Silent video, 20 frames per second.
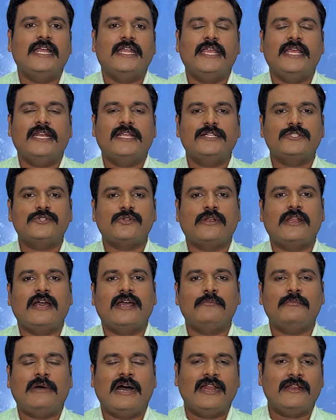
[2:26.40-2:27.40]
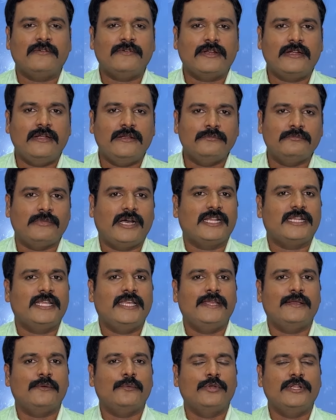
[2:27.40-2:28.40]
ஏற்க சொன்னார் மாணவர்களும் அதை
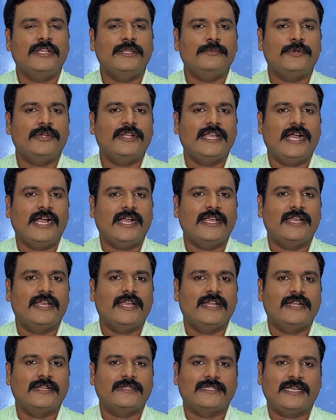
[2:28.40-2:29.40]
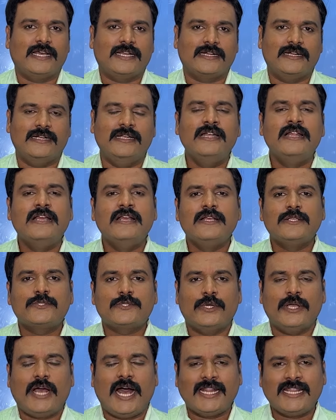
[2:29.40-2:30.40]
உறுதிமொழியாக எடுத்தார்கள்
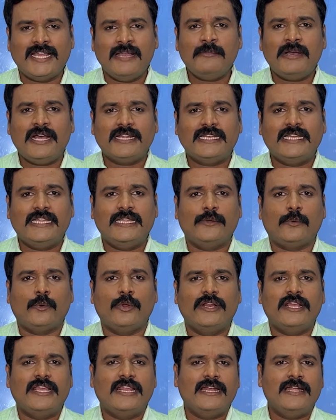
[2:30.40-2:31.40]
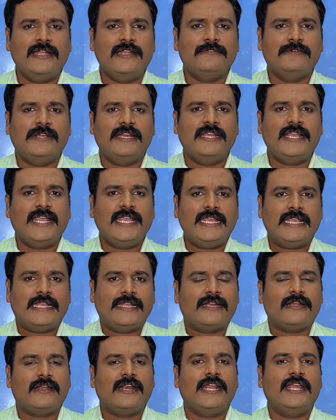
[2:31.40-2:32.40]
ஸோ அதே மாதிரி ஒரு இரண்டு வரியை
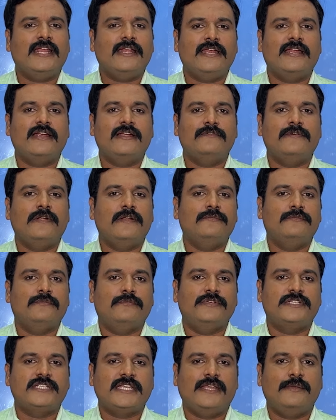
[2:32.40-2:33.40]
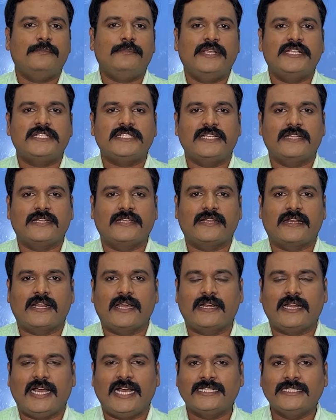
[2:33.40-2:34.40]
இன்றைய நிகழ்விலும் விஜய்
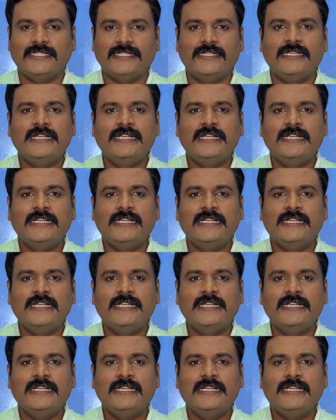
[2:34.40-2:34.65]
பேசியிருக்கிறார் அது